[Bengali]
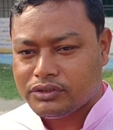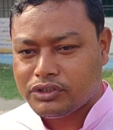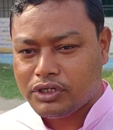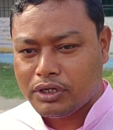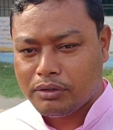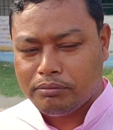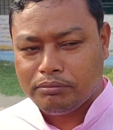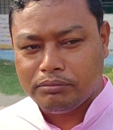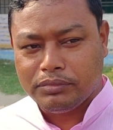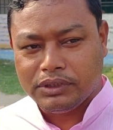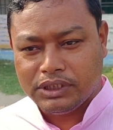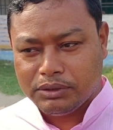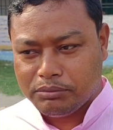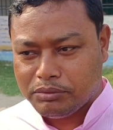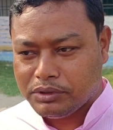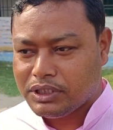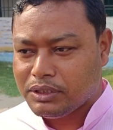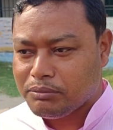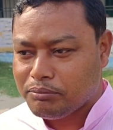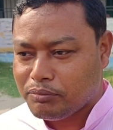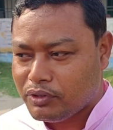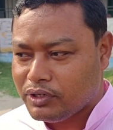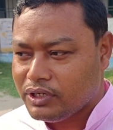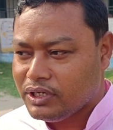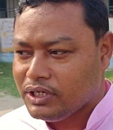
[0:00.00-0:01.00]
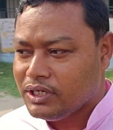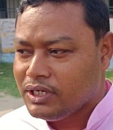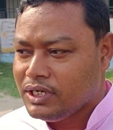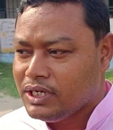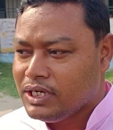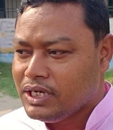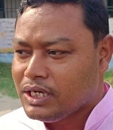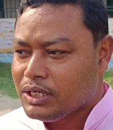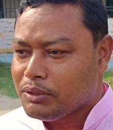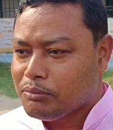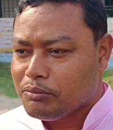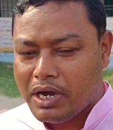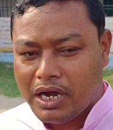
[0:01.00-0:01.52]
সব বিজেপিতেই পড়ে
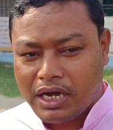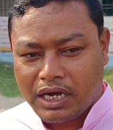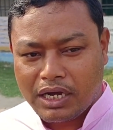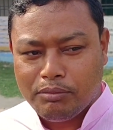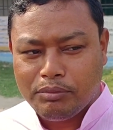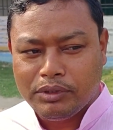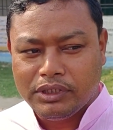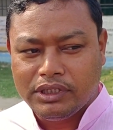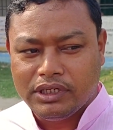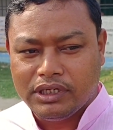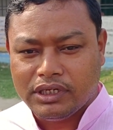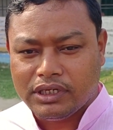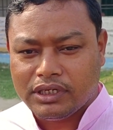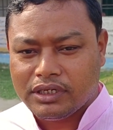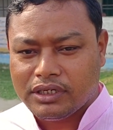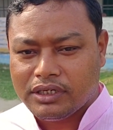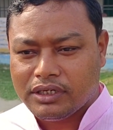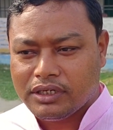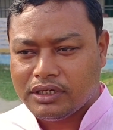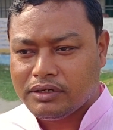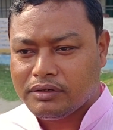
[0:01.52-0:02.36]
এবং আগামী দিনে